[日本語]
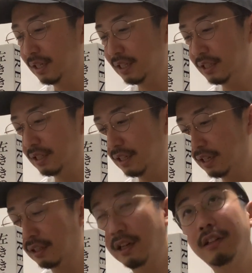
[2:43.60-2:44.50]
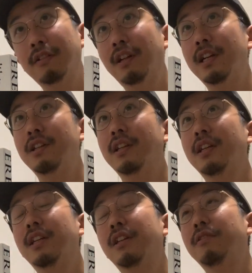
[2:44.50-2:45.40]
1年間ぐらい、
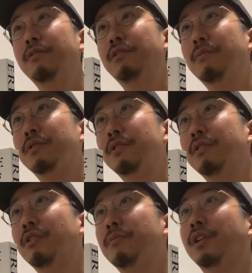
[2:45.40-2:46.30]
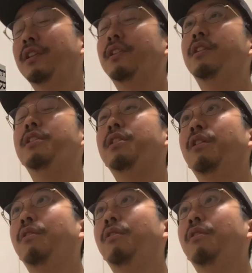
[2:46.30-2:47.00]
うんともすんともだったんですけ